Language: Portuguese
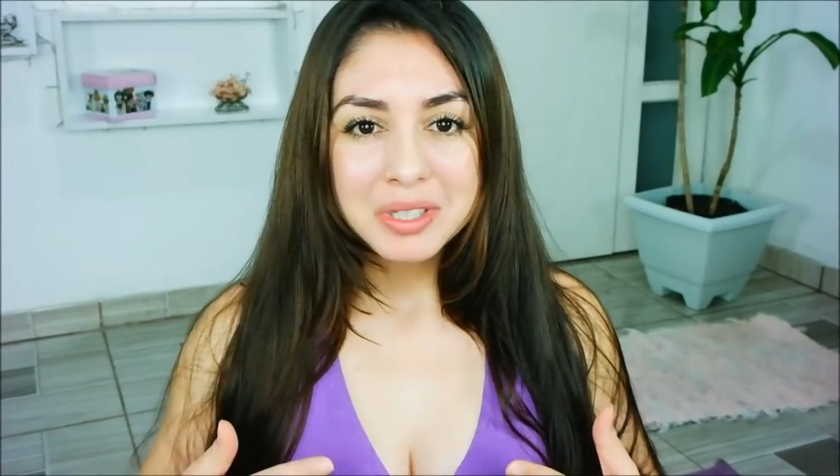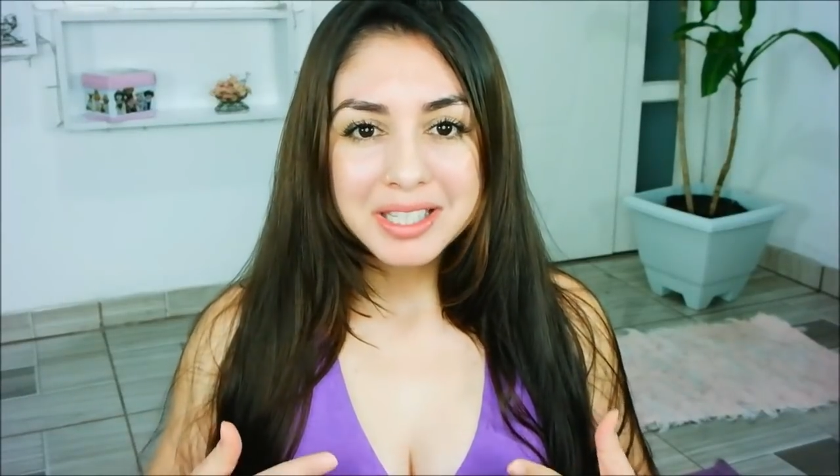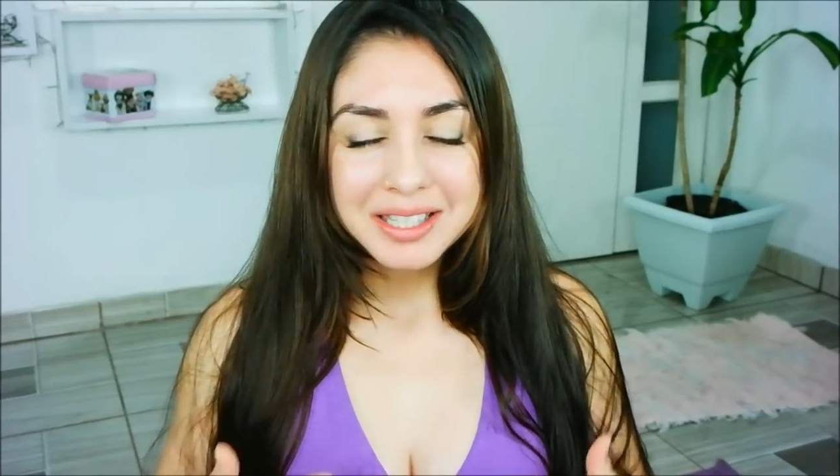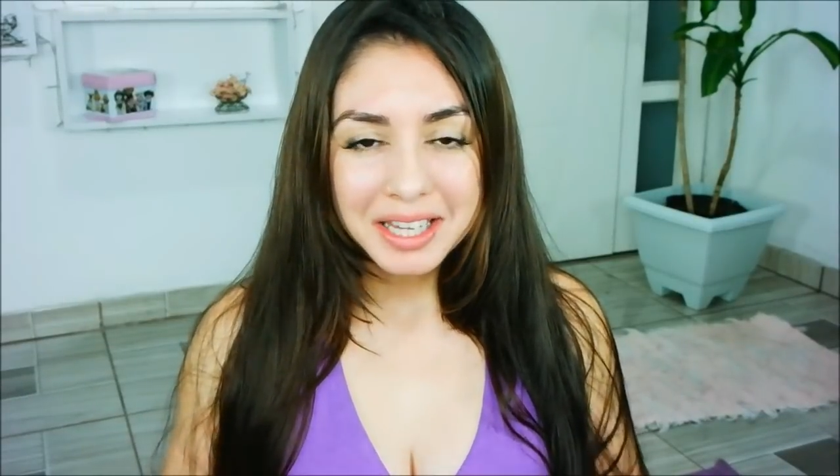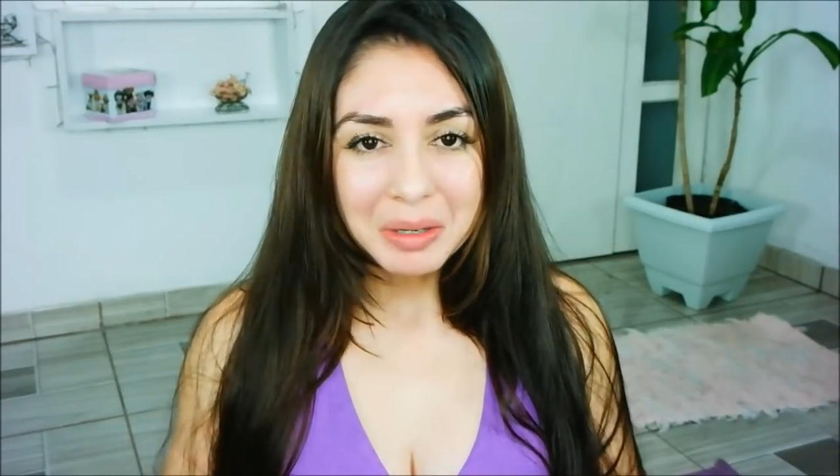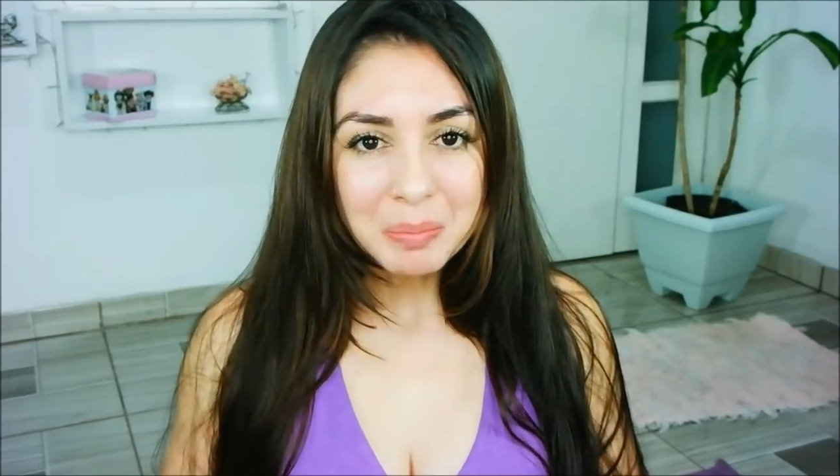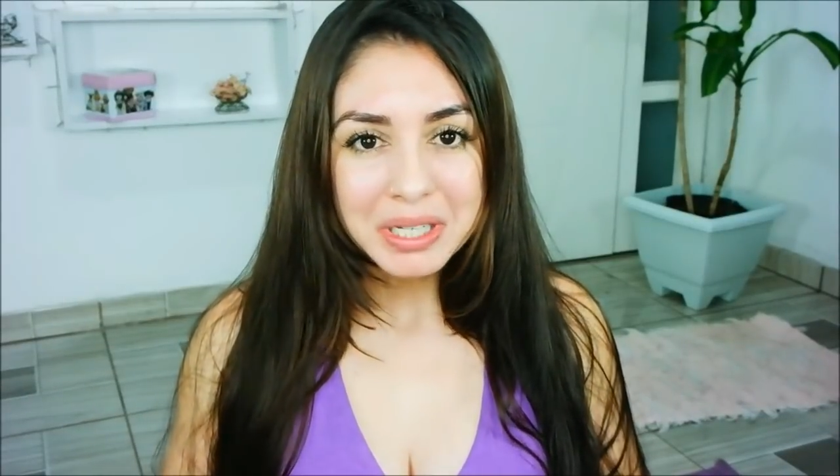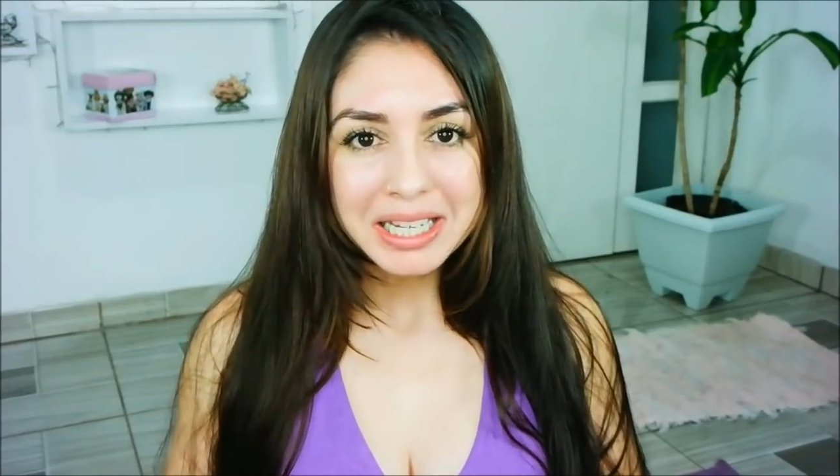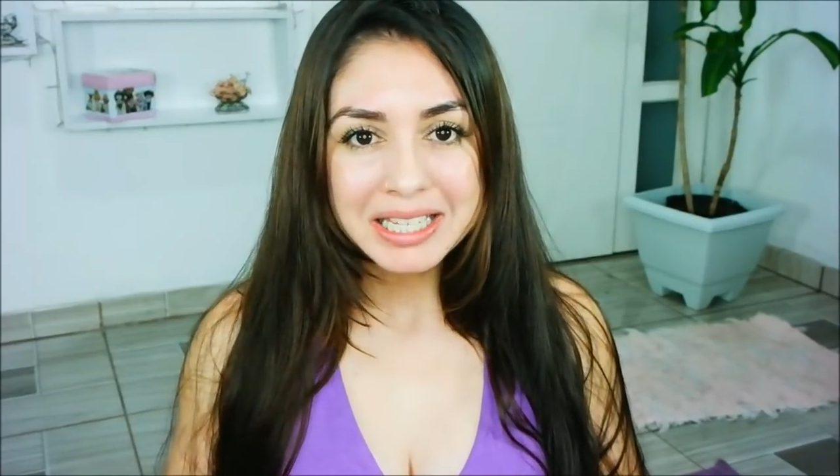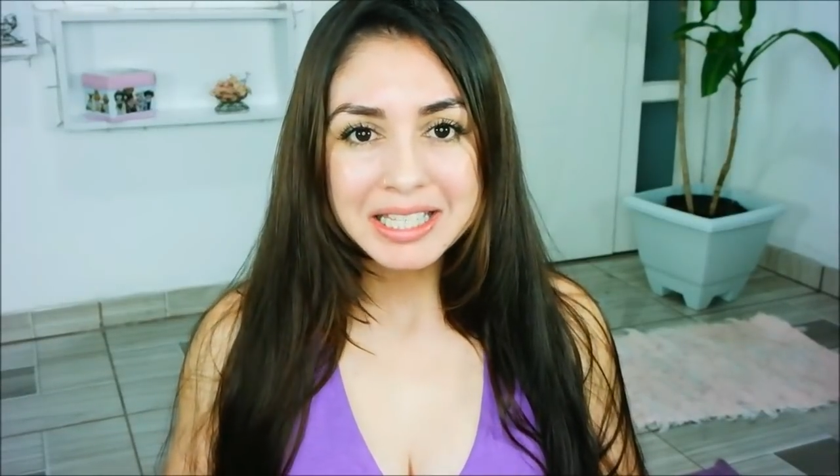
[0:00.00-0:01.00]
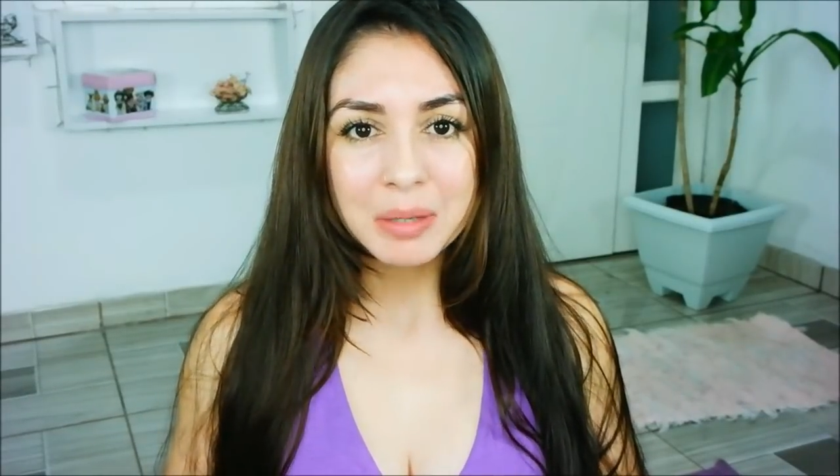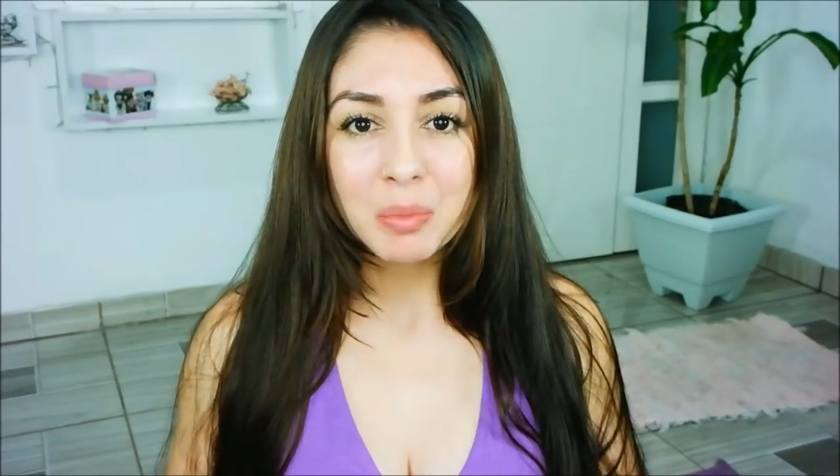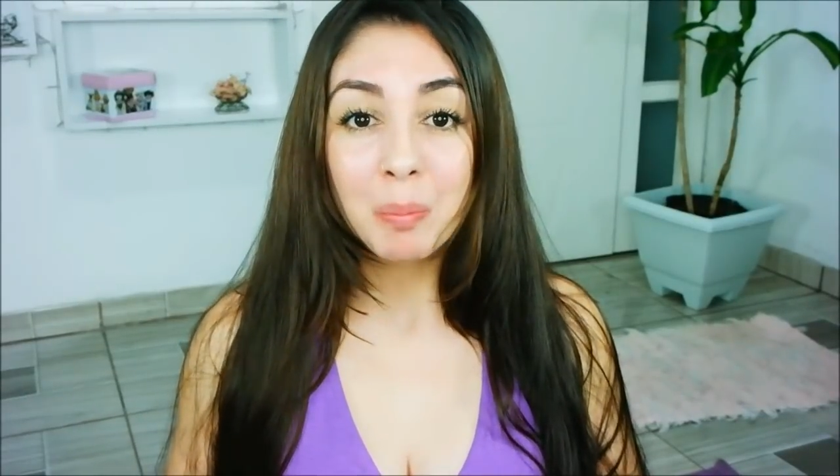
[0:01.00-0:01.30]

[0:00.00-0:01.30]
sempre recebo